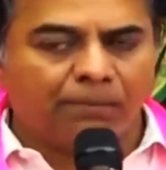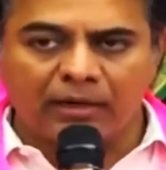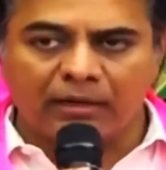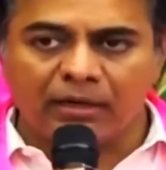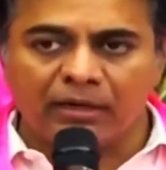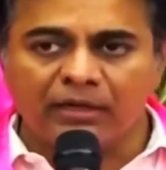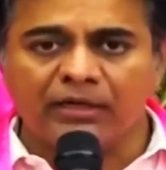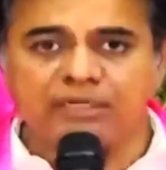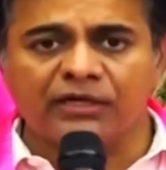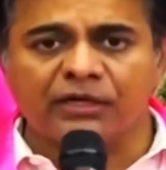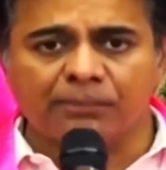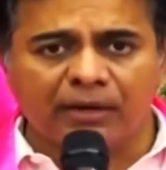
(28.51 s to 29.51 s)

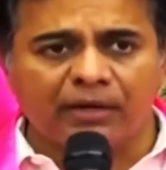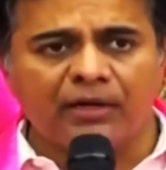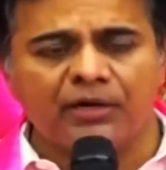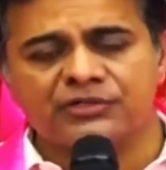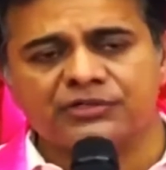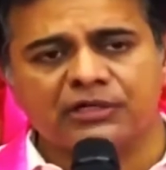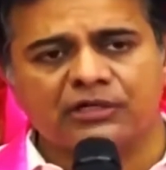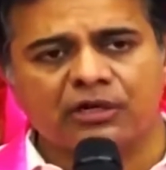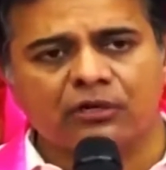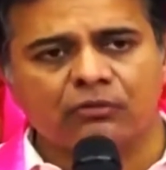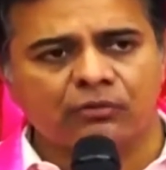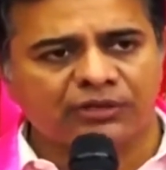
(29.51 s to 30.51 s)
పన్నెండింటికి పన్నెండు
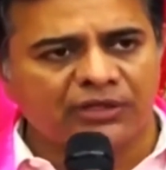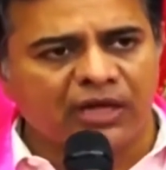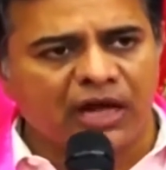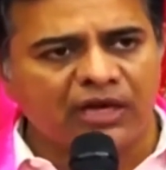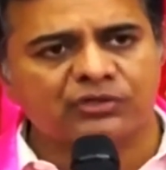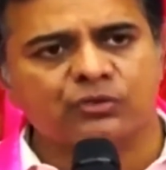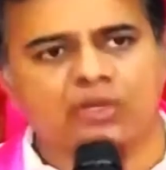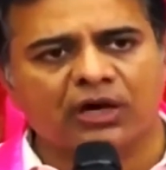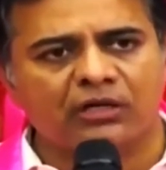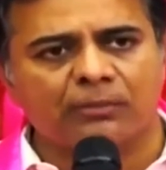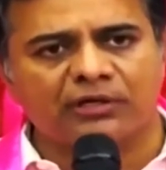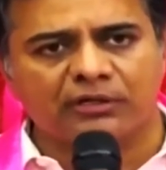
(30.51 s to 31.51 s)
సీట్లను టీఆర్ఎస్కు
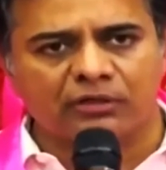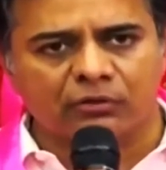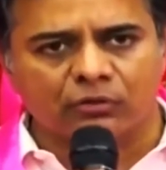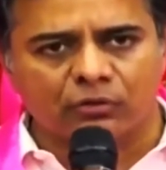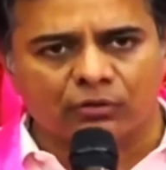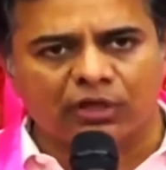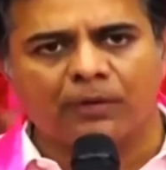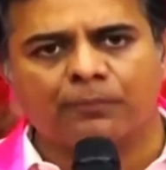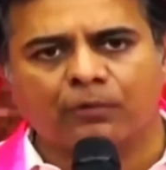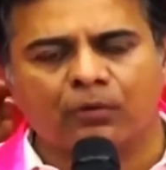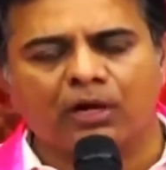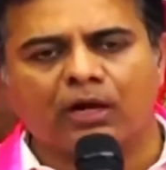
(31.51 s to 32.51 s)
కట్టబెట్టినందుకు
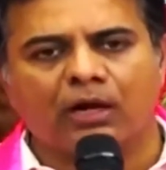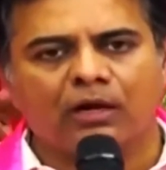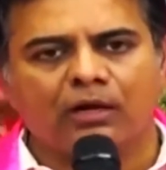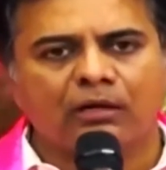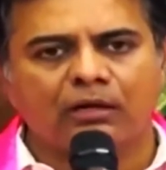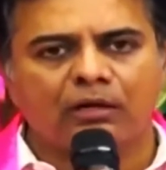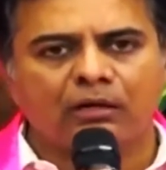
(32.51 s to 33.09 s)
హృదయపూర్వకంగా